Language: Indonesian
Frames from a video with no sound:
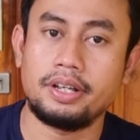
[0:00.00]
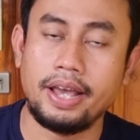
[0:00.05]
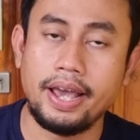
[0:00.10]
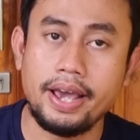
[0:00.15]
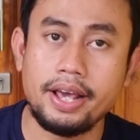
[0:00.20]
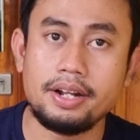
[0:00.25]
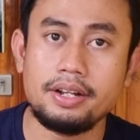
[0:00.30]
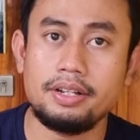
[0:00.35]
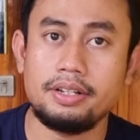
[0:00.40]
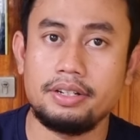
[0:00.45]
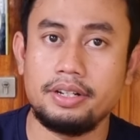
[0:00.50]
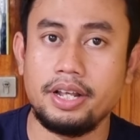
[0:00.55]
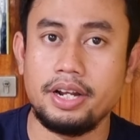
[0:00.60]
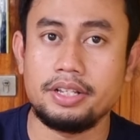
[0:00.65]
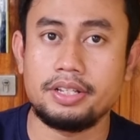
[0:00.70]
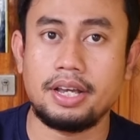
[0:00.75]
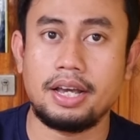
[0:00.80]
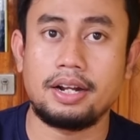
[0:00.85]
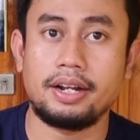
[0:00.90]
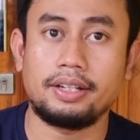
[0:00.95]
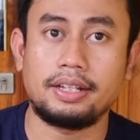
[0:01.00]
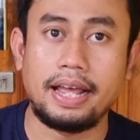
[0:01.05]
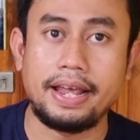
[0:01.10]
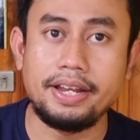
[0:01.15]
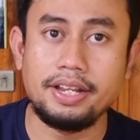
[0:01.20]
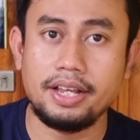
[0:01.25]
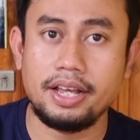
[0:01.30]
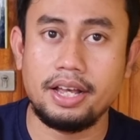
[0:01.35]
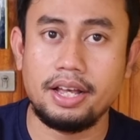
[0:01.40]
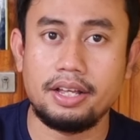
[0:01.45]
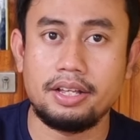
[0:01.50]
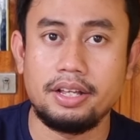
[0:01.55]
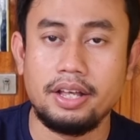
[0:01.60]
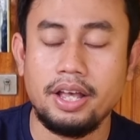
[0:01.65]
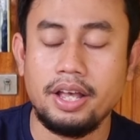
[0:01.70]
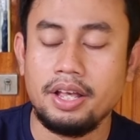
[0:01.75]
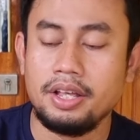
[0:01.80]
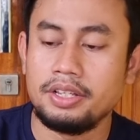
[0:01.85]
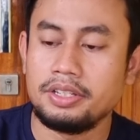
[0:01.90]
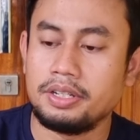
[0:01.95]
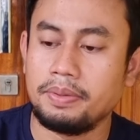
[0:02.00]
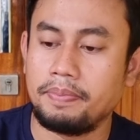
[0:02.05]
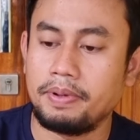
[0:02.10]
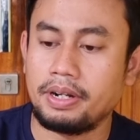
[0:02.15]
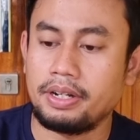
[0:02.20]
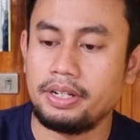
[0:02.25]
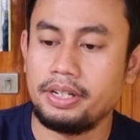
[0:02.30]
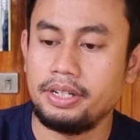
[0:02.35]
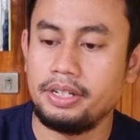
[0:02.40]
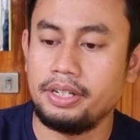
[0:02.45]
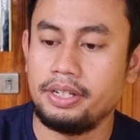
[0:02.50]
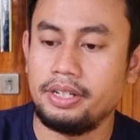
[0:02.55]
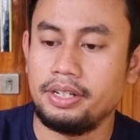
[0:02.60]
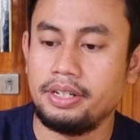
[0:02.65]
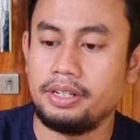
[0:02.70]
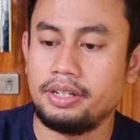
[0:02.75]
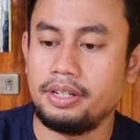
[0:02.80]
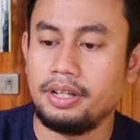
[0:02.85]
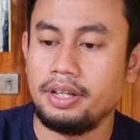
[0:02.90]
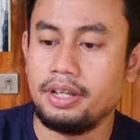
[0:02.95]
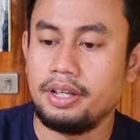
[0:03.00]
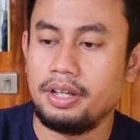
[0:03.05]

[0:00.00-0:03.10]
care dari Scarlett lainnya seperti